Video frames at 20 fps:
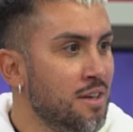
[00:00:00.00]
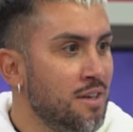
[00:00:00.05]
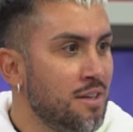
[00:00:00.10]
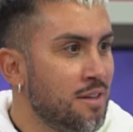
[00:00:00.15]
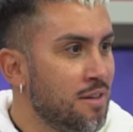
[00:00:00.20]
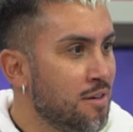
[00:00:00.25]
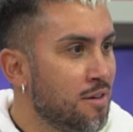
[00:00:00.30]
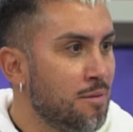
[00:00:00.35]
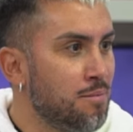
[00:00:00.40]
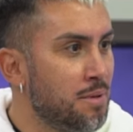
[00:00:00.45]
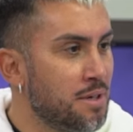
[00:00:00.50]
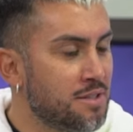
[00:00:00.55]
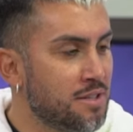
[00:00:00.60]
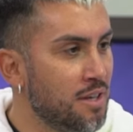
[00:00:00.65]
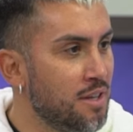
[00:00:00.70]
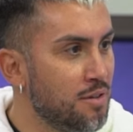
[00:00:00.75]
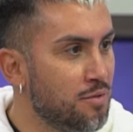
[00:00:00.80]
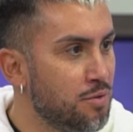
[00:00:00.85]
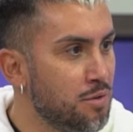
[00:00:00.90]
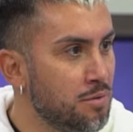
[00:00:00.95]
eh,
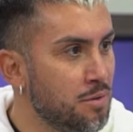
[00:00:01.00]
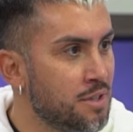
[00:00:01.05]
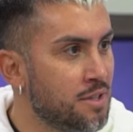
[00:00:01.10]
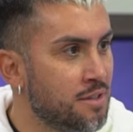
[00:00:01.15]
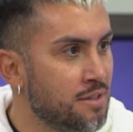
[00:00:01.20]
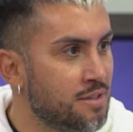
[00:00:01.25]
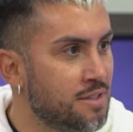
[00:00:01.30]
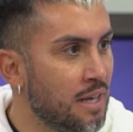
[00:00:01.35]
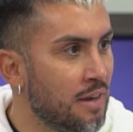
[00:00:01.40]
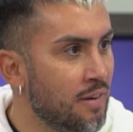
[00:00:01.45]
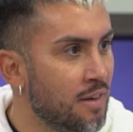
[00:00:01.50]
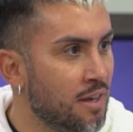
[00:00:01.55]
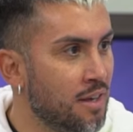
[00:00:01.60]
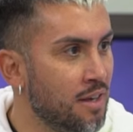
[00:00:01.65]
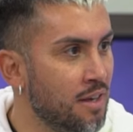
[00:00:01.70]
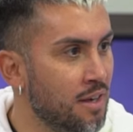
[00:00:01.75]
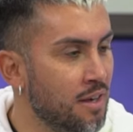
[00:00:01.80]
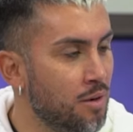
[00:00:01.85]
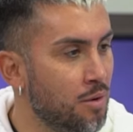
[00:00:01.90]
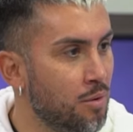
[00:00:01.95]
conversáis de fútbol, saben
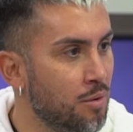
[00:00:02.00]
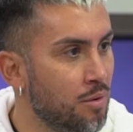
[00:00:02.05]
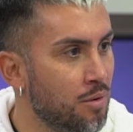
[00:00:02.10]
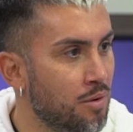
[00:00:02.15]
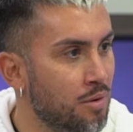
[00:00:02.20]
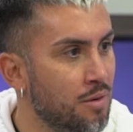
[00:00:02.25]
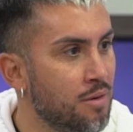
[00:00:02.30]
que... Sí,